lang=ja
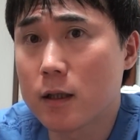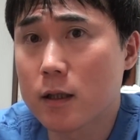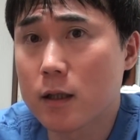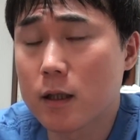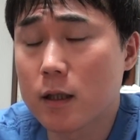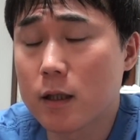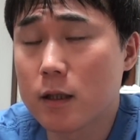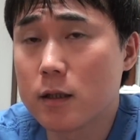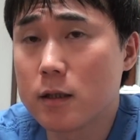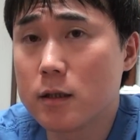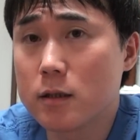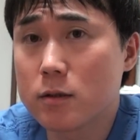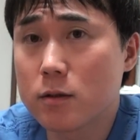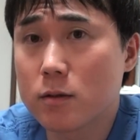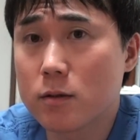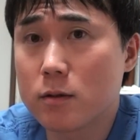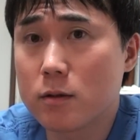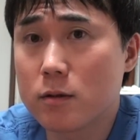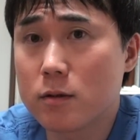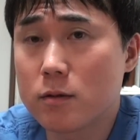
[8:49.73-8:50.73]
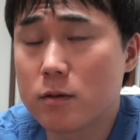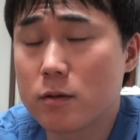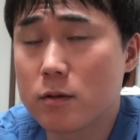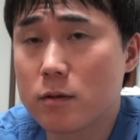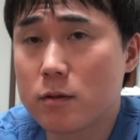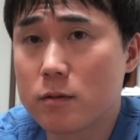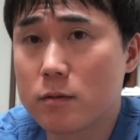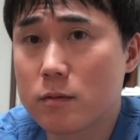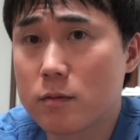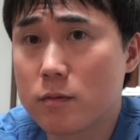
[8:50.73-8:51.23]
仮にそ
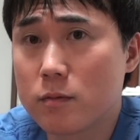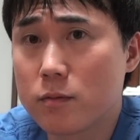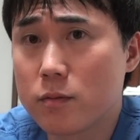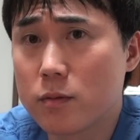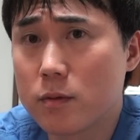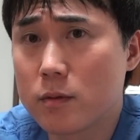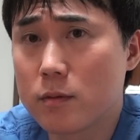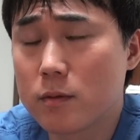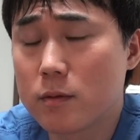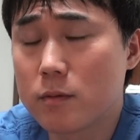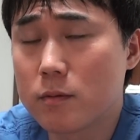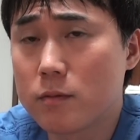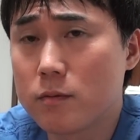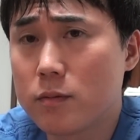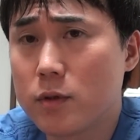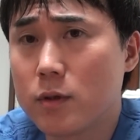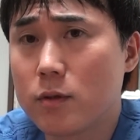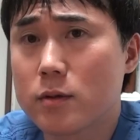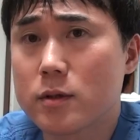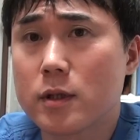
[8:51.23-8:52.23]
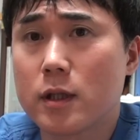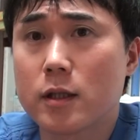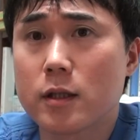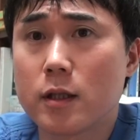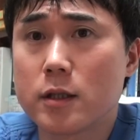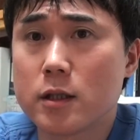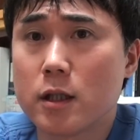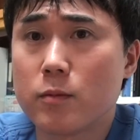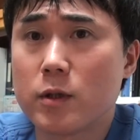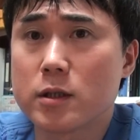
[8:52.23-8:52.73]
の美容整
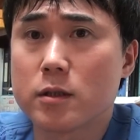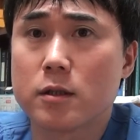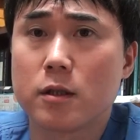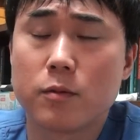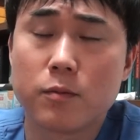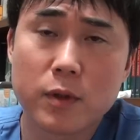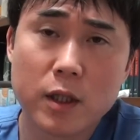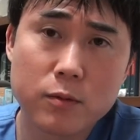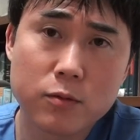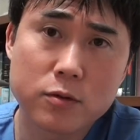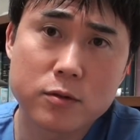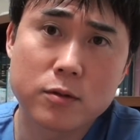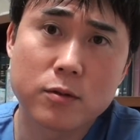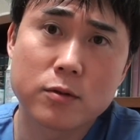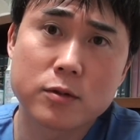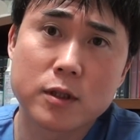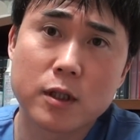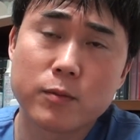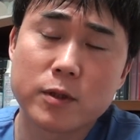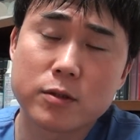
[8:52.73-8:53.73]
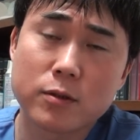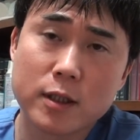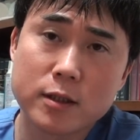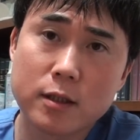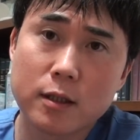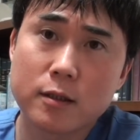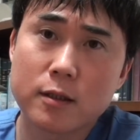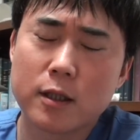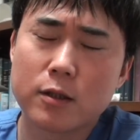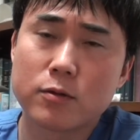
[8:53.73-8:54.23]
形してます埋没をしてますとか
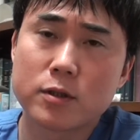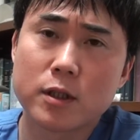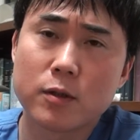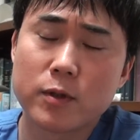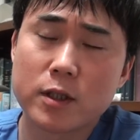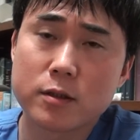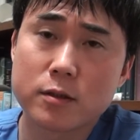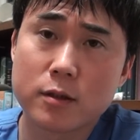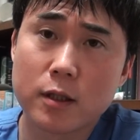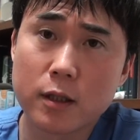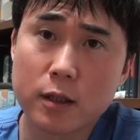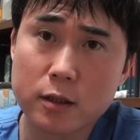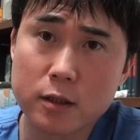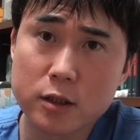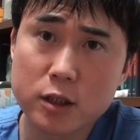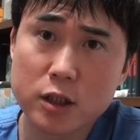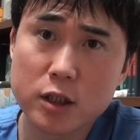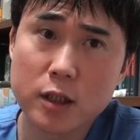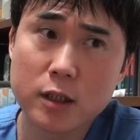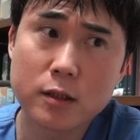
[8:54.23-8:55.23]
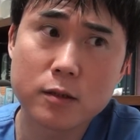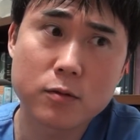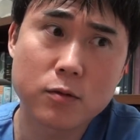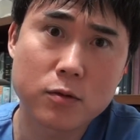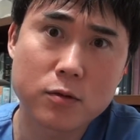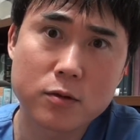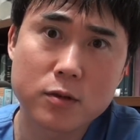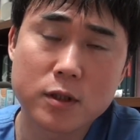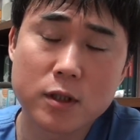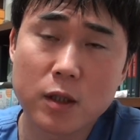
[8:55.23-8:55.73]
切開をしてますって申
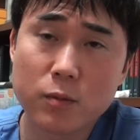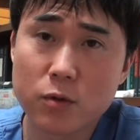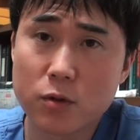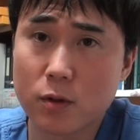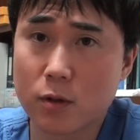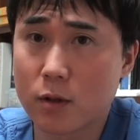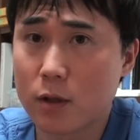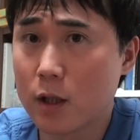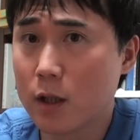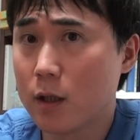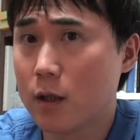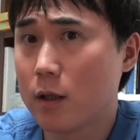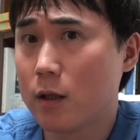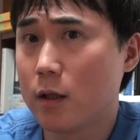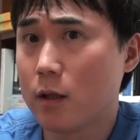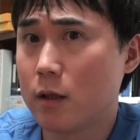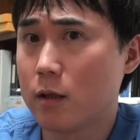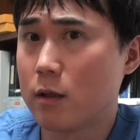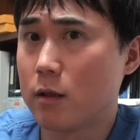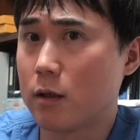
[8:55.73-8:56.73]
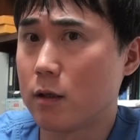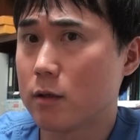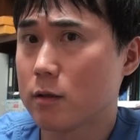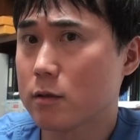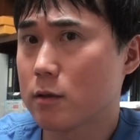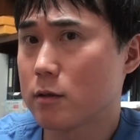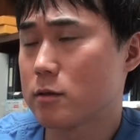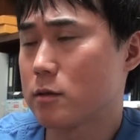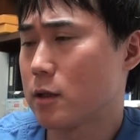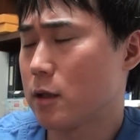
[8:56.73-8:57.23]
告してもあな
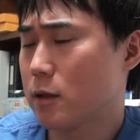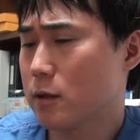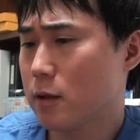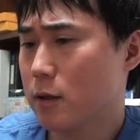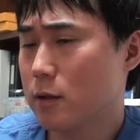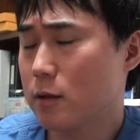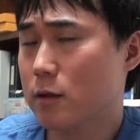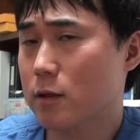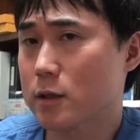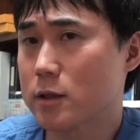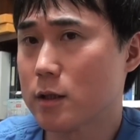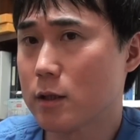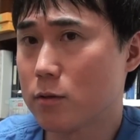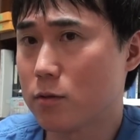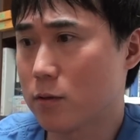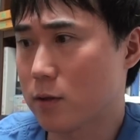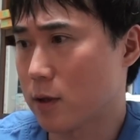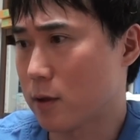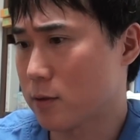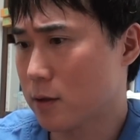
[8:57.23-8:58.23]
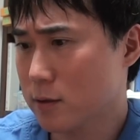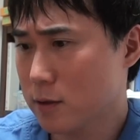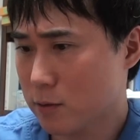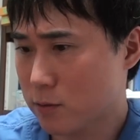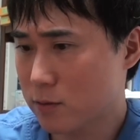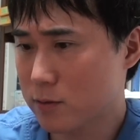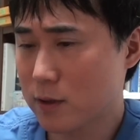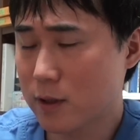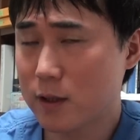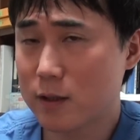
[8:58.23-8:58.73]
た整形なんかしてるのかなんで
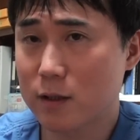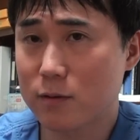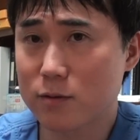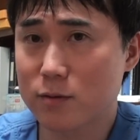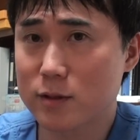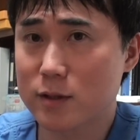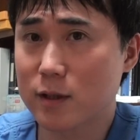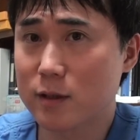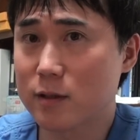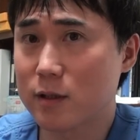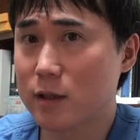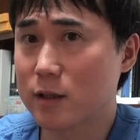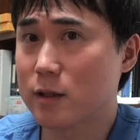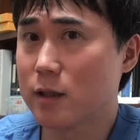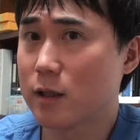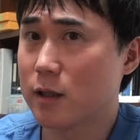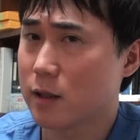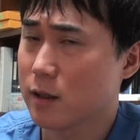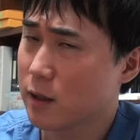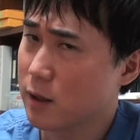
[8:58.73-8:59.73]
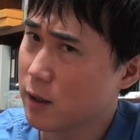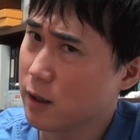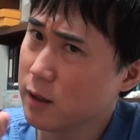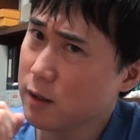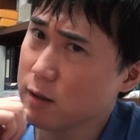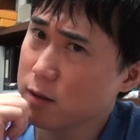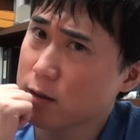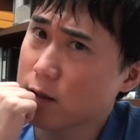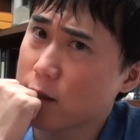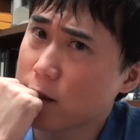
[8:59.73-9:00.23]
こんな変なことしたんだって
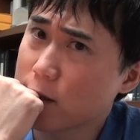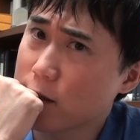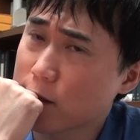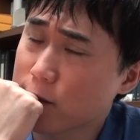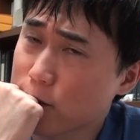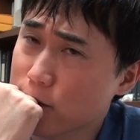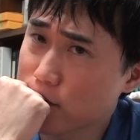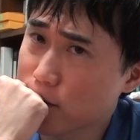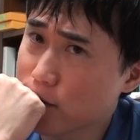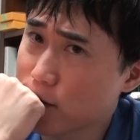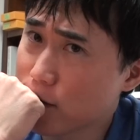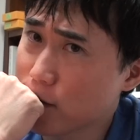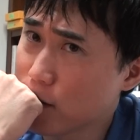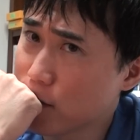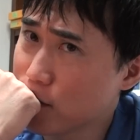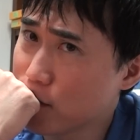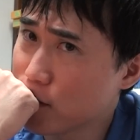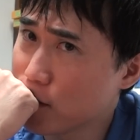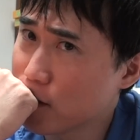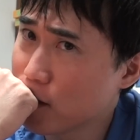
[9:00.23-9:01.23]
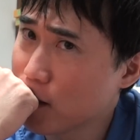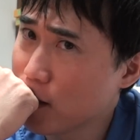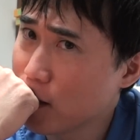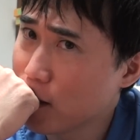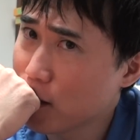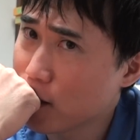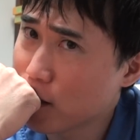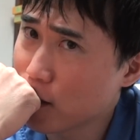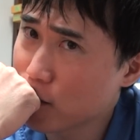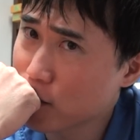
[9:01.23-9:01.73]
変なと言う
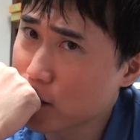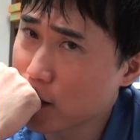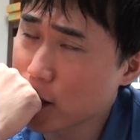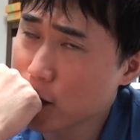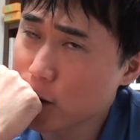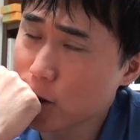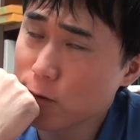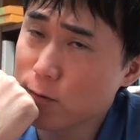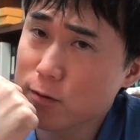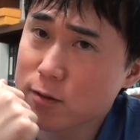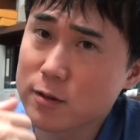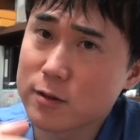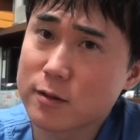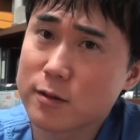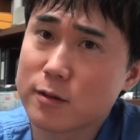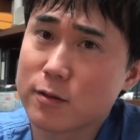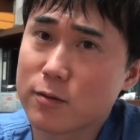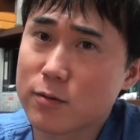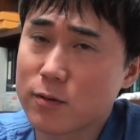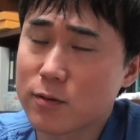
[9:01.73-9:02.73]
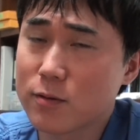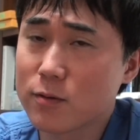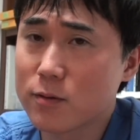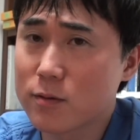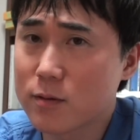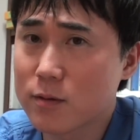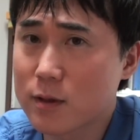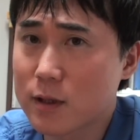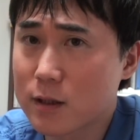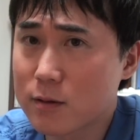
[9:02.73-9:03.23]
あの説教する
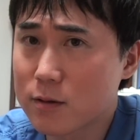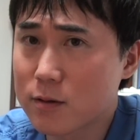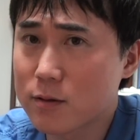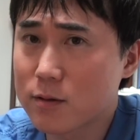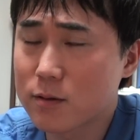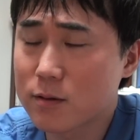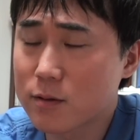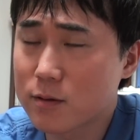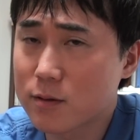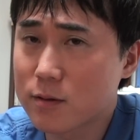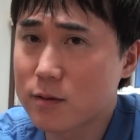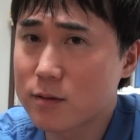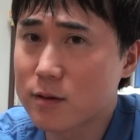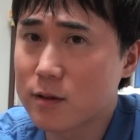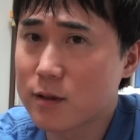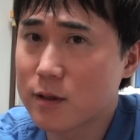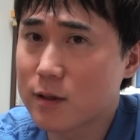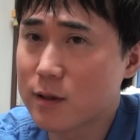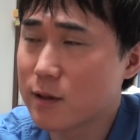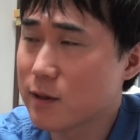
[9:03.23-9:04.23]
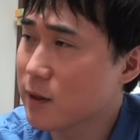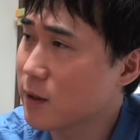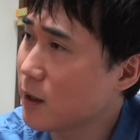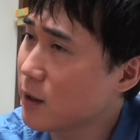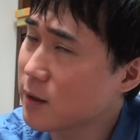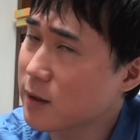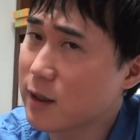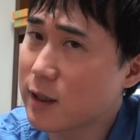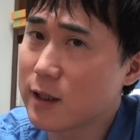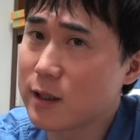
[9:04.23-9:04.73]
あの
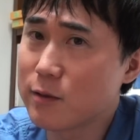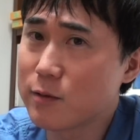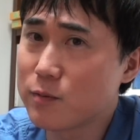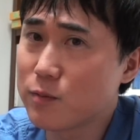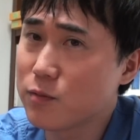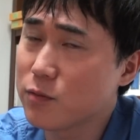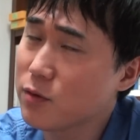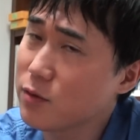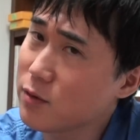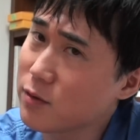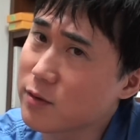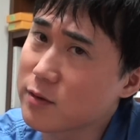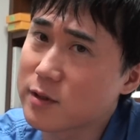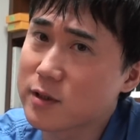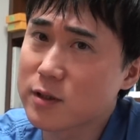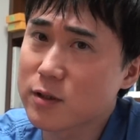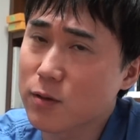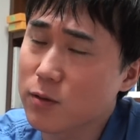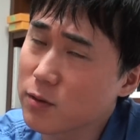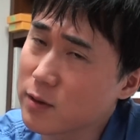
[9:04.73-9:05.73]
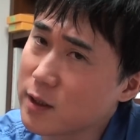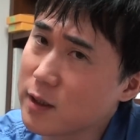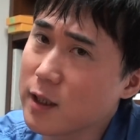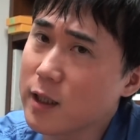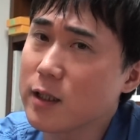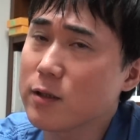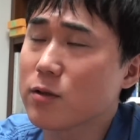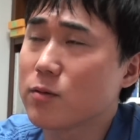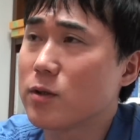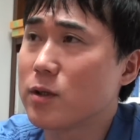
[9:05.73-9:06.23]
段階もうそうい
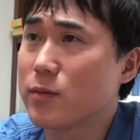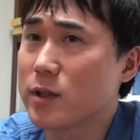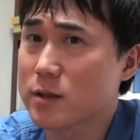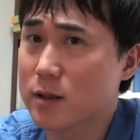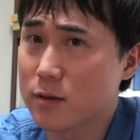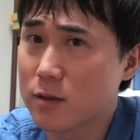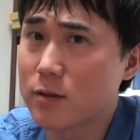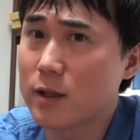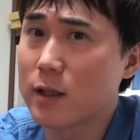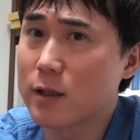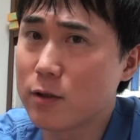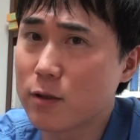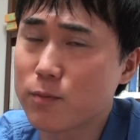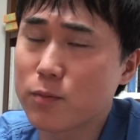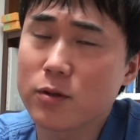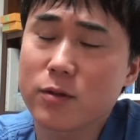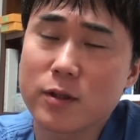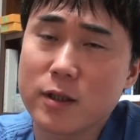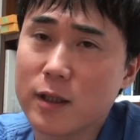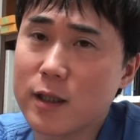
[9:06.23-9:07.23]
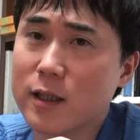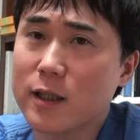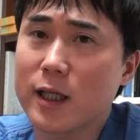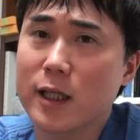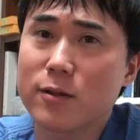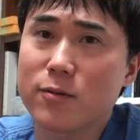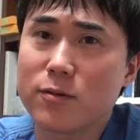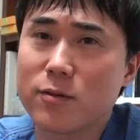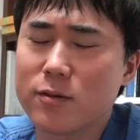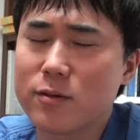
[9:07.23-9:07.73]
ないと思いますけどねよっぽど田舎
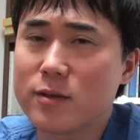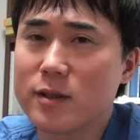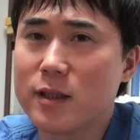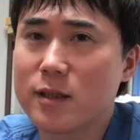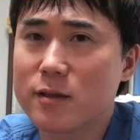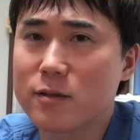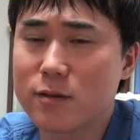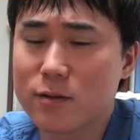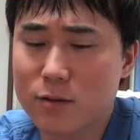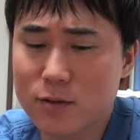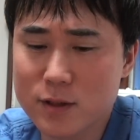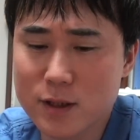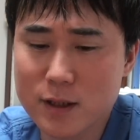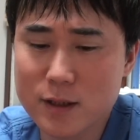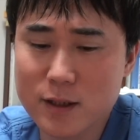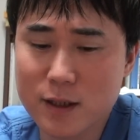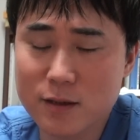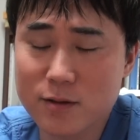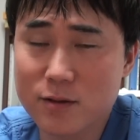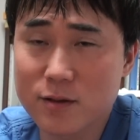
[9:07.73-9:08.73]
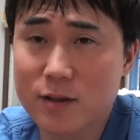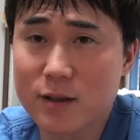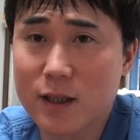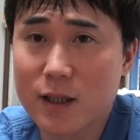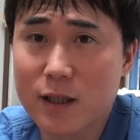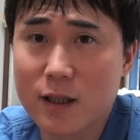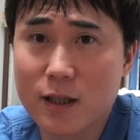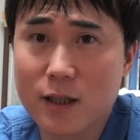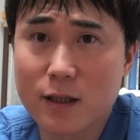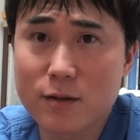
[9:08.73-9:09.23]
の方に行くおじいちゃんの
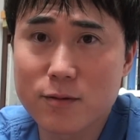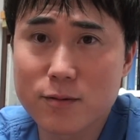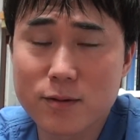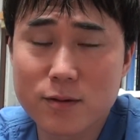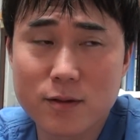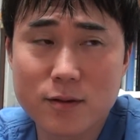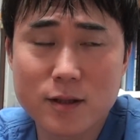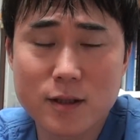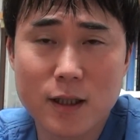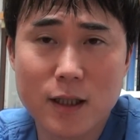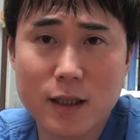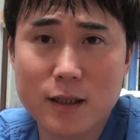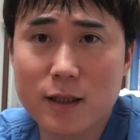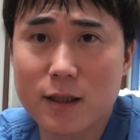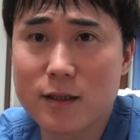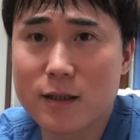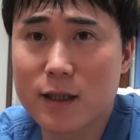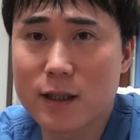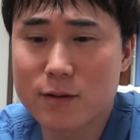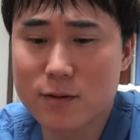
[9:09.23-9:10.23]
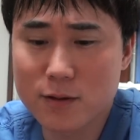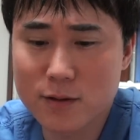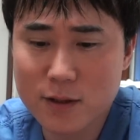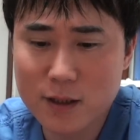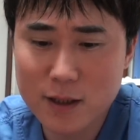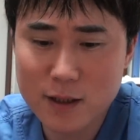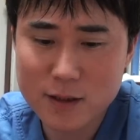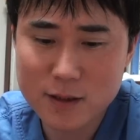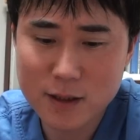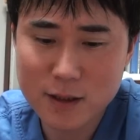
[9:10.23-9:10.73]
あの古臭い考えの
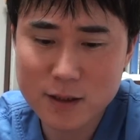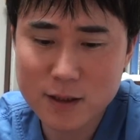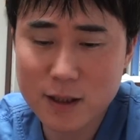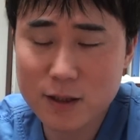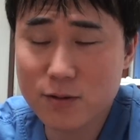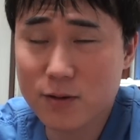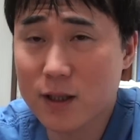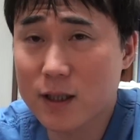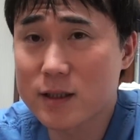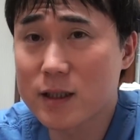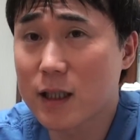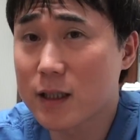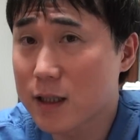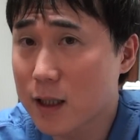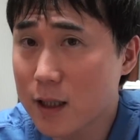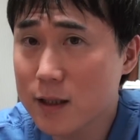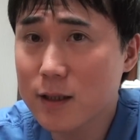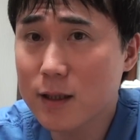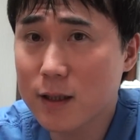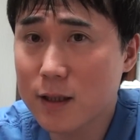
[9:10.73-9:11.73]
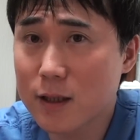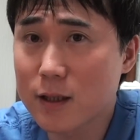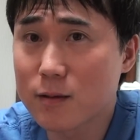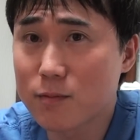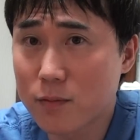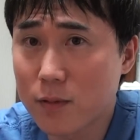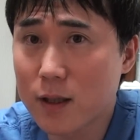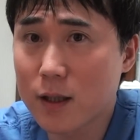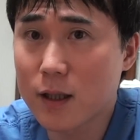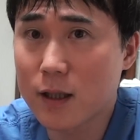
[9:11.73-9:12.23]
先生とかじゃなけれ
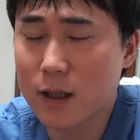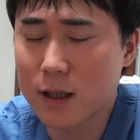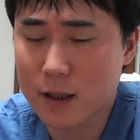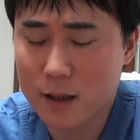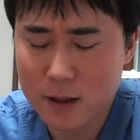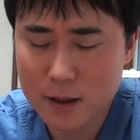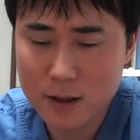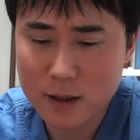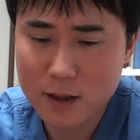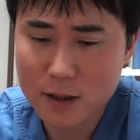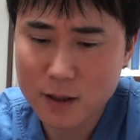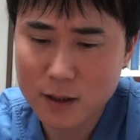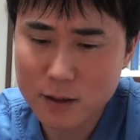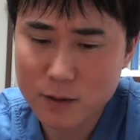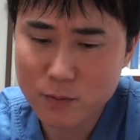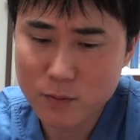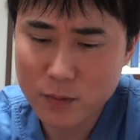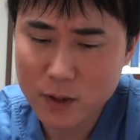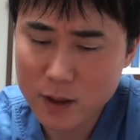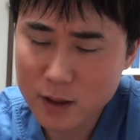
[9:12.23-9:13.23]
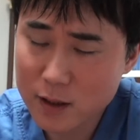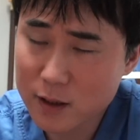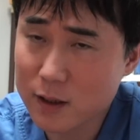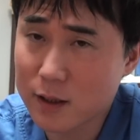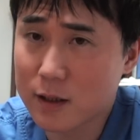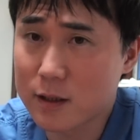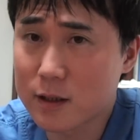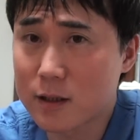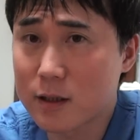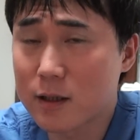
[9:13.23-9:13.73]
ば
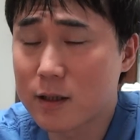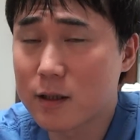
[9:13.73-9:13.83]
まあ